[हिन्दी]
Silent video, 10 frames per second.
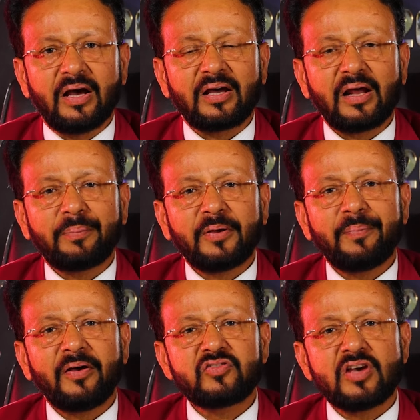अगर आपके
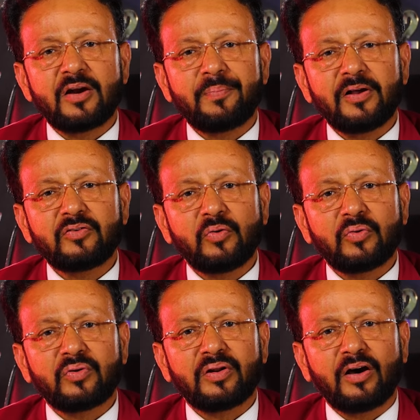पास चार पाँच
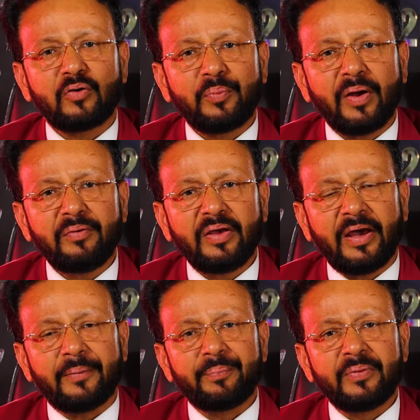लाख रुपया भी
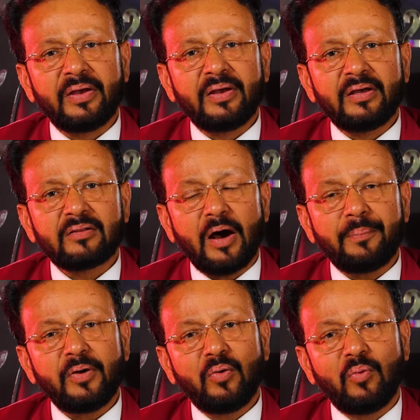है तो
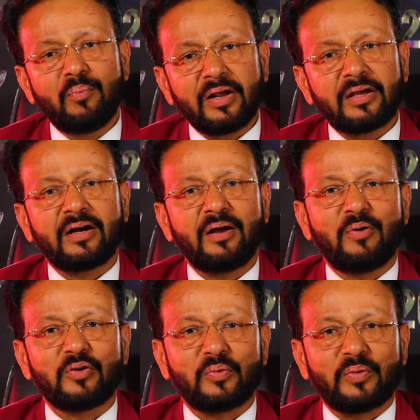आपने होमवर्क करना
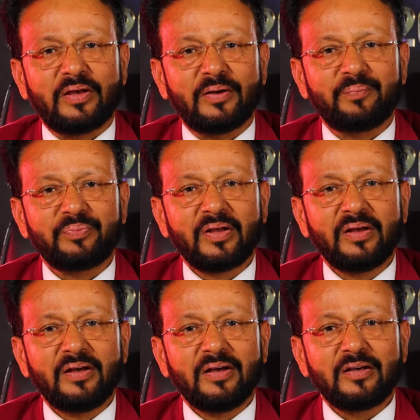बहुत ज़रूरी है
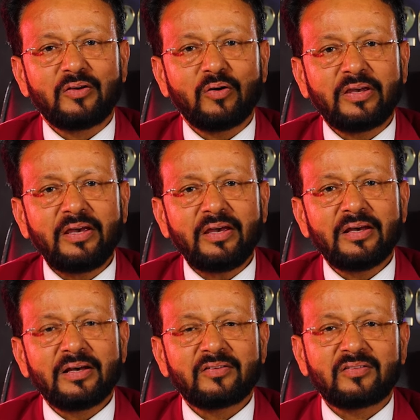क्योंकि
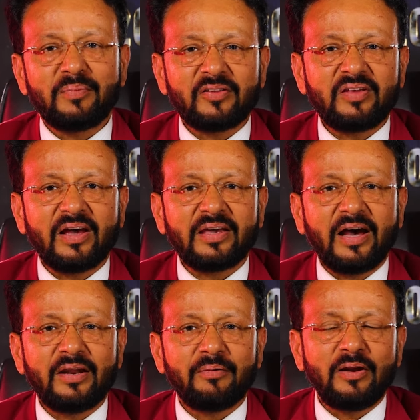समस्या
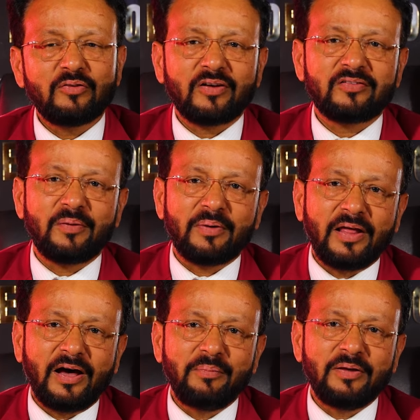क्या आने वाली उसका
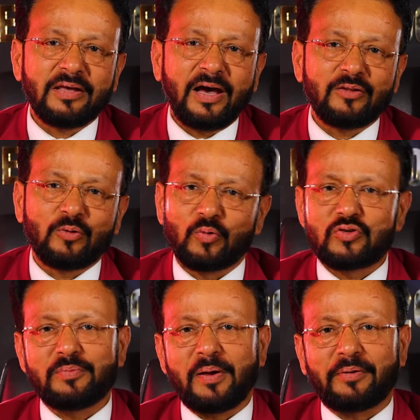समाधान भी क्या है दोनों
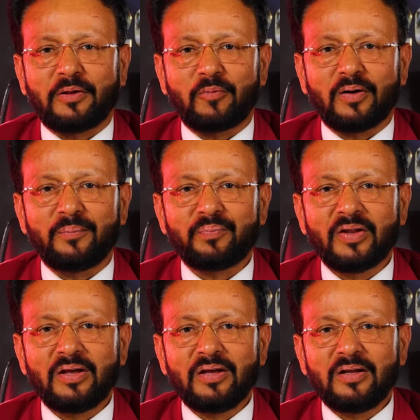चीज़ मैं बताऊँगा
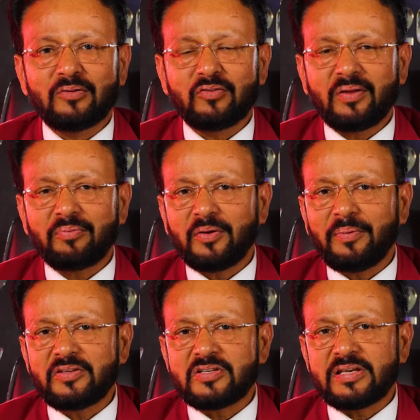तो सबसे
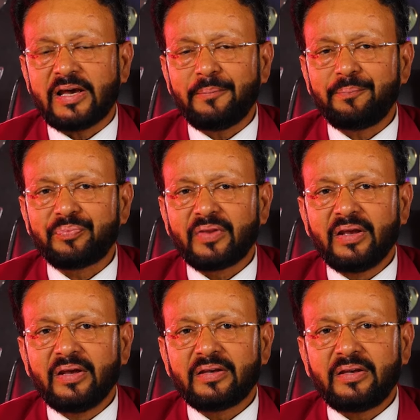बड़ी चीज़ है
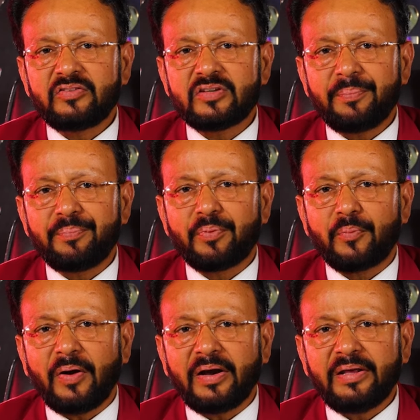कि जब
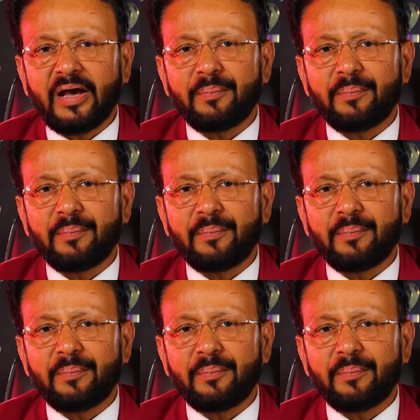प्रॉपर्टी